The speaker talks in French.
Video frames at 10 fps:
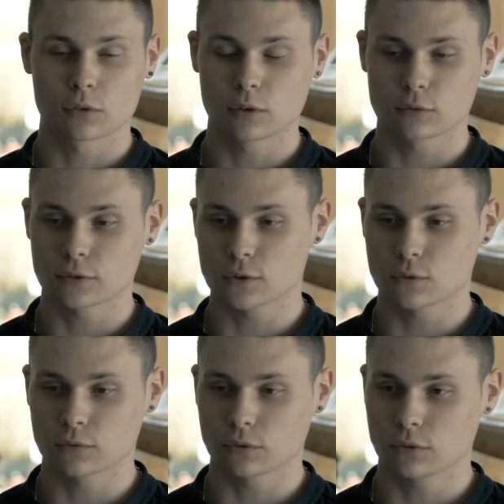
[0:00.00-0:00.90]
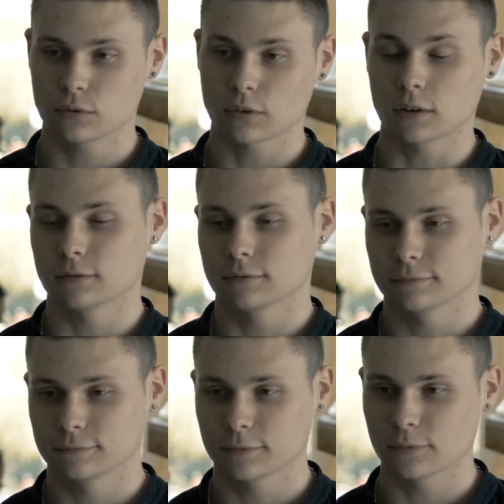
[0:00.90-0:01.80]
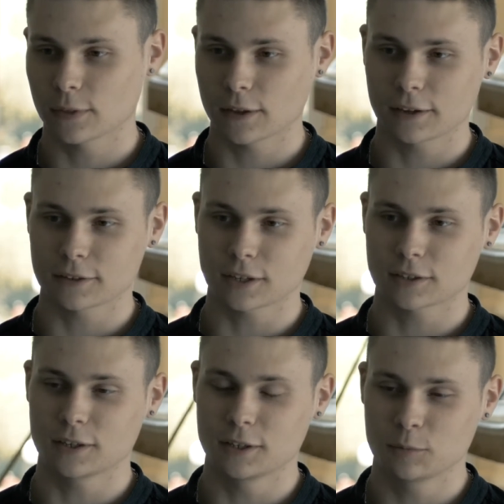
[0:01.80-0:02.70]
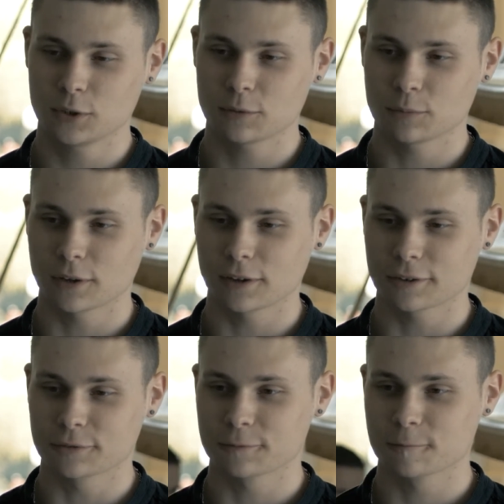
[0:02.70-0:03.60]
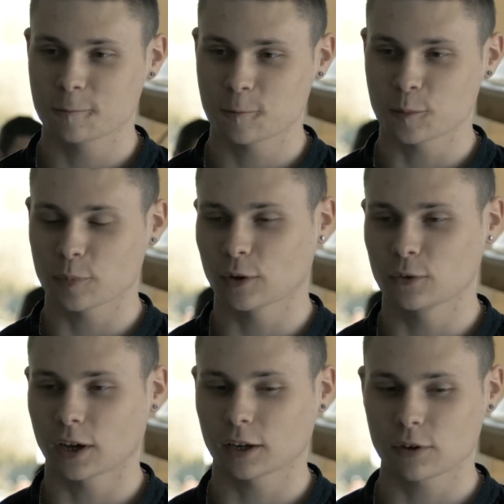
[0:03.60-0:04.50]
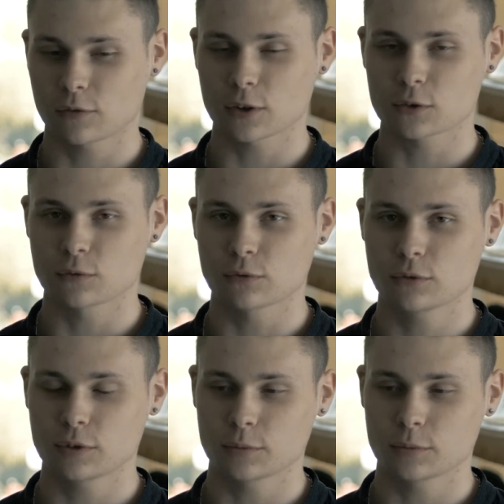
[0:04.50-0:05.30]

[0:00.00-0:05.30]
on fait, ce qu'on veut, enfin, certaines limites, mais on arrive à faire ce qu'on veut. Et